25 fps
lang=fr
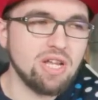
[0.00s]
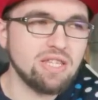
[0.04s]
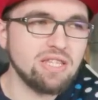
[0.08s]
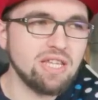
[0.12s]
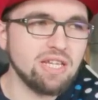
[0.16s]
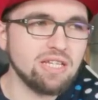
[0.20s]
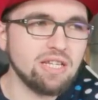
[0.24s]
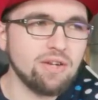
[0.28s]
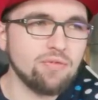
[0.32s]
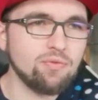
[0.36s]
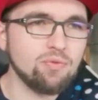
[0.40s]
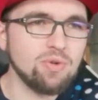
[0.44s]
la
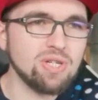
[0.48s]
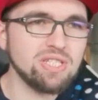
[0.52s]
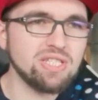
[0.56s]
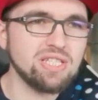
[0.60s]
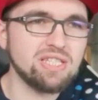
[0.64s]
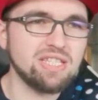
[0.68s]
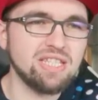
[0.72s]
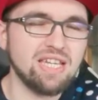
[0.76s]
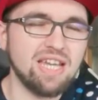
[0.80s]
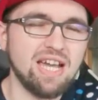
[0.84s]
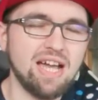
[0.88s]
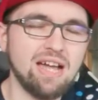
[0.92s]
dernière fois
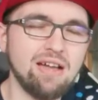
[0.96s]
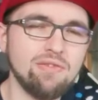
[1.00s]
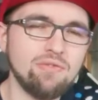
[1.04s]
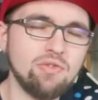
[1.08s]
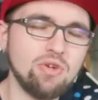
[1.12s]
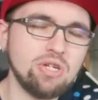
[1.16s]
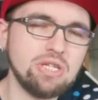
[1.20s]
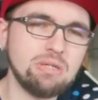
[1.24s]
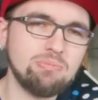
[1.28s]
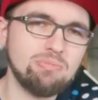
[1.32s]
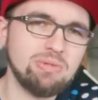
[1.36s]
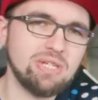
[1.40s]
c'était
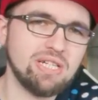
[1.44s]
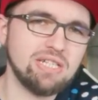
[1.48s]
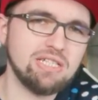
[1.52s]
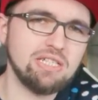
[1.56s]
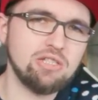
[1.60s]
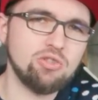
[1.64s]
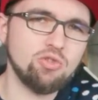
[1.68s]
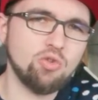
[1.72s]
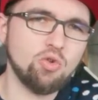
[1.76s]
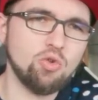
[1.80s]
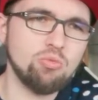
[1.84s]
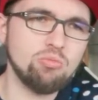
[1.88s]
avant les pires
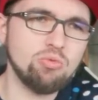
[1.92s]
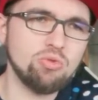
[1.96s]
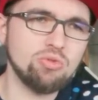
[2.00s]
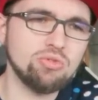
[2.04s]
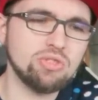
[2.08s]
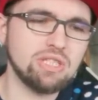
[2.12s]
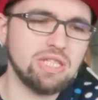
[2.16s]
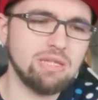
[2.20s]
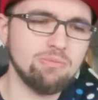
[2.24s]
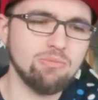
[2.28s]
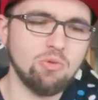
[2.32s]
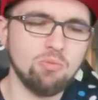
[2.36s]
éditeurs au
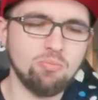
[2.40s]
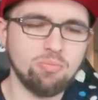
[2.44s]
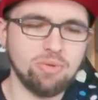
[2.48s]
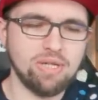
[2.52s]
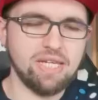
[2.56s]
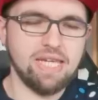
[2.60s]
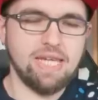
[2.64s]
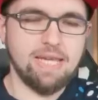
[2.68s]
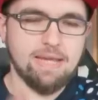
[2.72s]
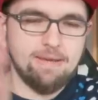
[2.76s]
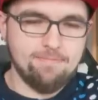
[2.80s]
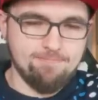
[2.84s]
monde qui m'ont
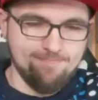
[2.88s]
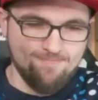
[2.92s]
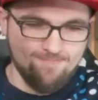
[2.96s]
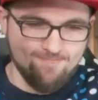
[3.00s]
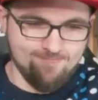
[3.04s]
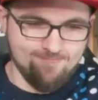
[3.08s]
pris